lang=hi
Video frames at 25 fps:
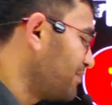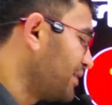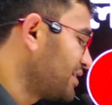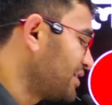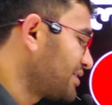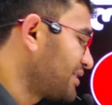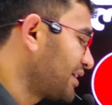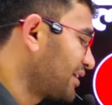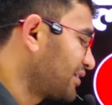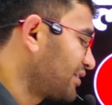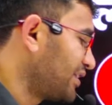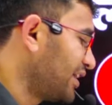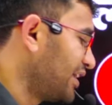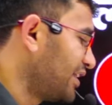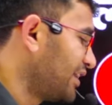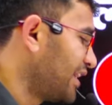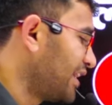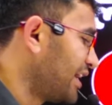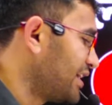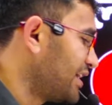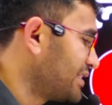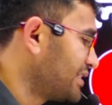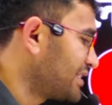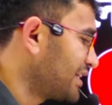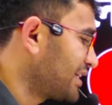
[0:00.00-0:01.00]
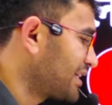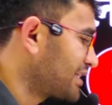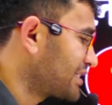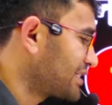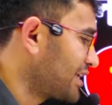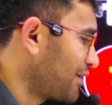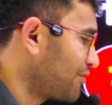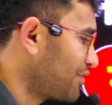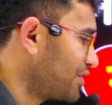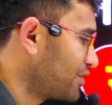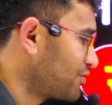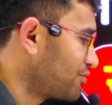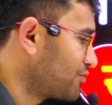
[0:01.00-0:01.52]
भेज सकते हैं नाइन सिक्स
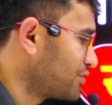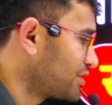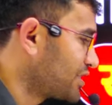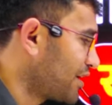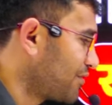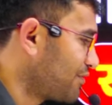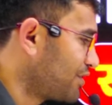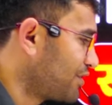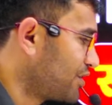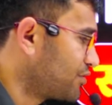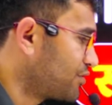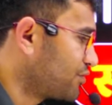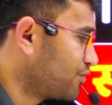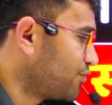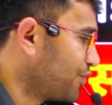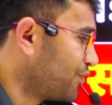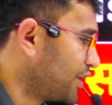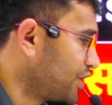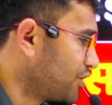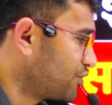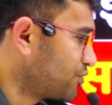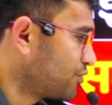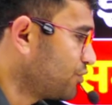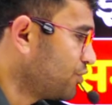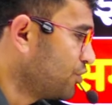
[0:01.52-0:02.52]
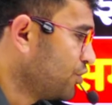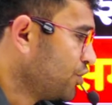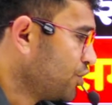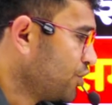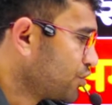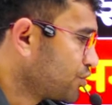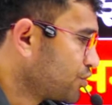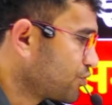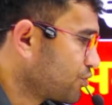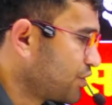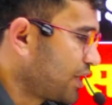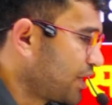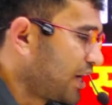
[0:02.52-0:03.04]
सेवन टू सेवन टू वन टू
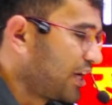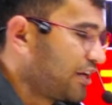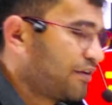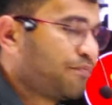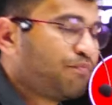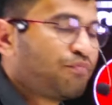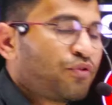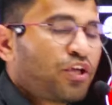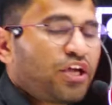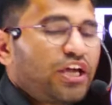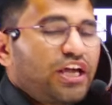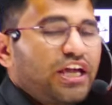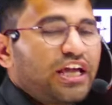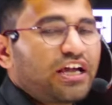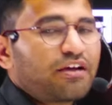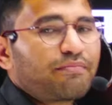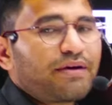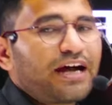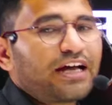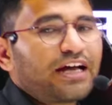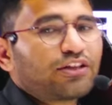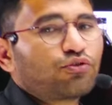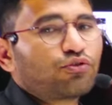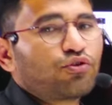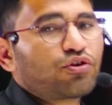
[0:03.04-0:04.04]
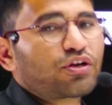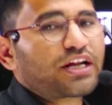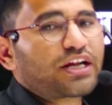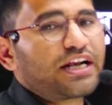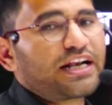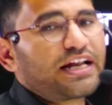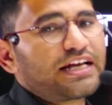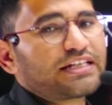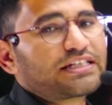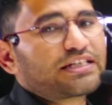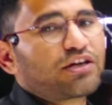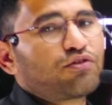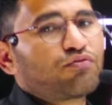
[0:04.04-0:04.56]
टू नाइन एक बात और
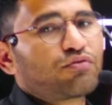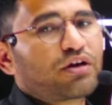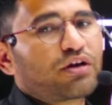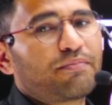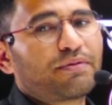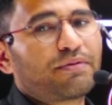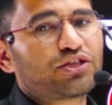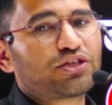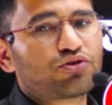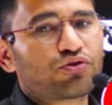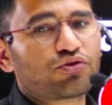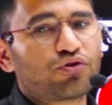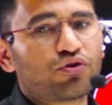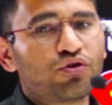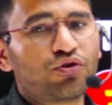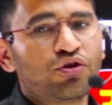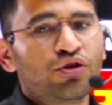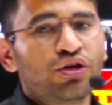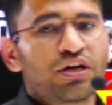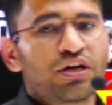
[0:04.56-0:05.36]
कहना चाहूँगा बच्चों